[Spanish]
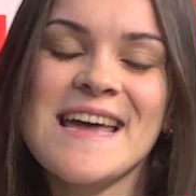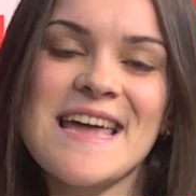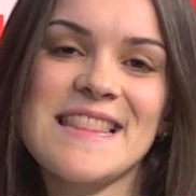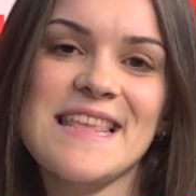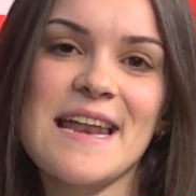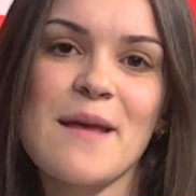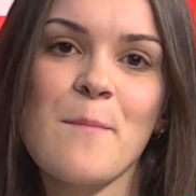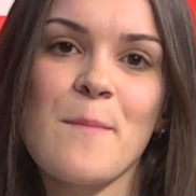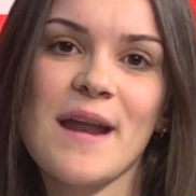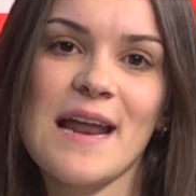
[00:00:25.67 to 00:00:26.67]
que
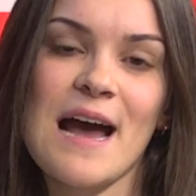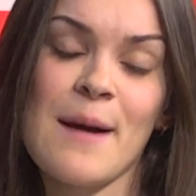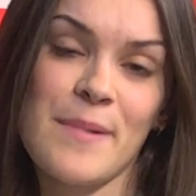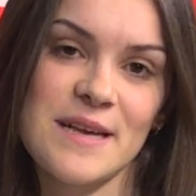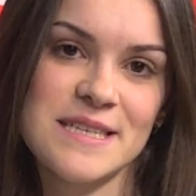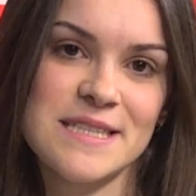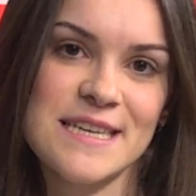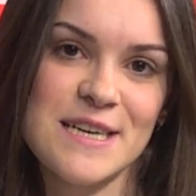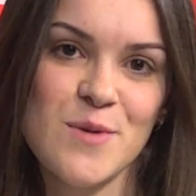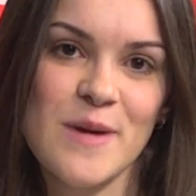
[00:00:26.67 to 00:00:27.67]
tienen para el presente año,